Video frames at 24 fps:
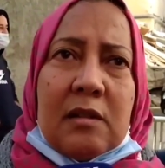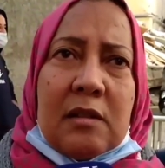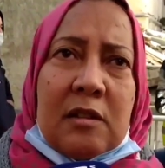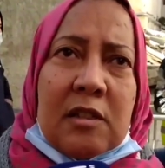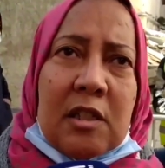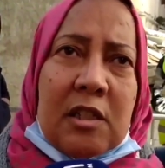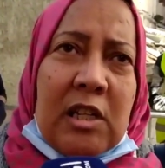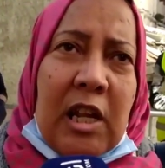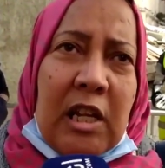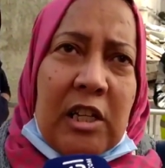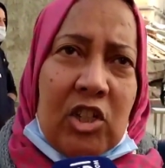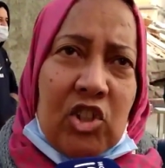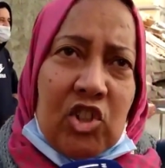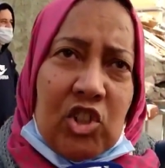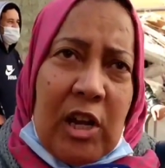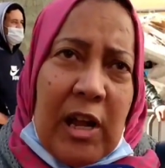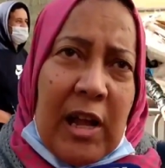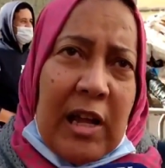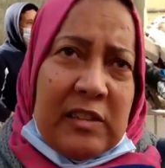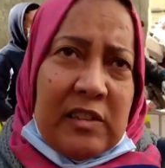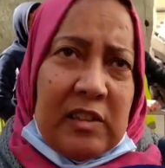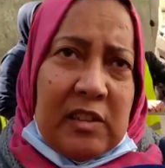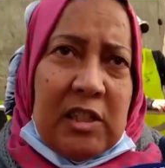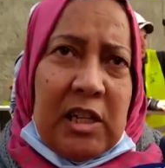درنا
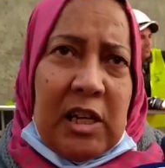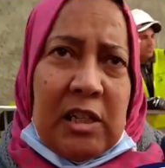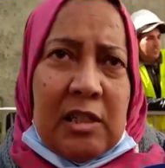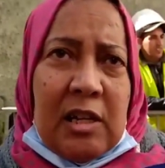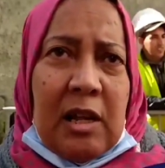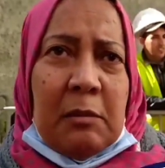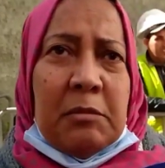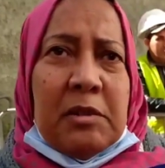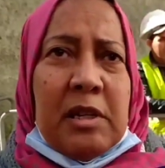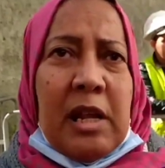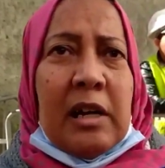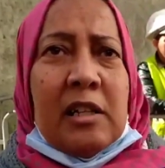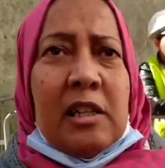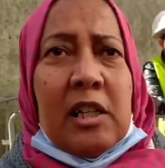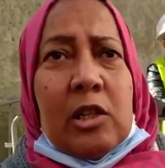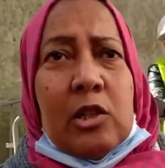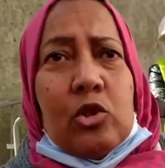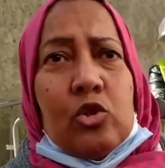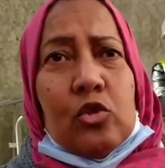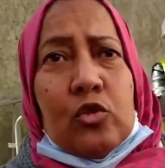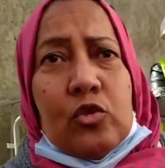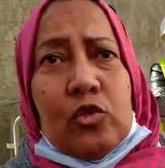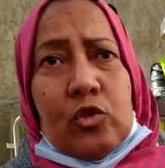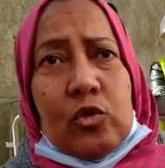الاجراءات ديالنا من نهار اللي
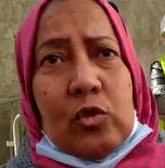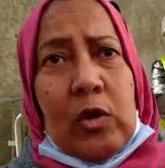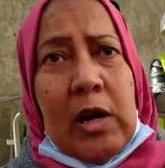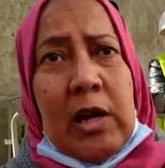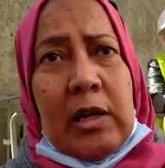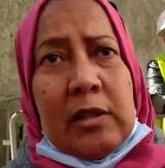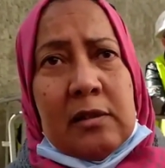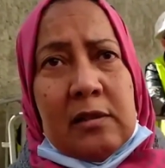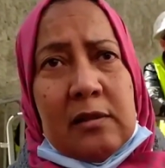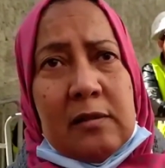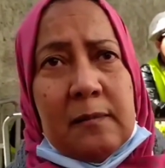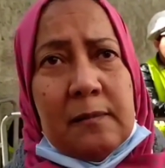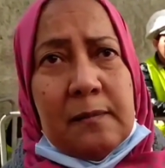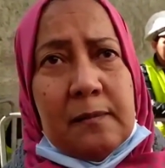خرجوا السكان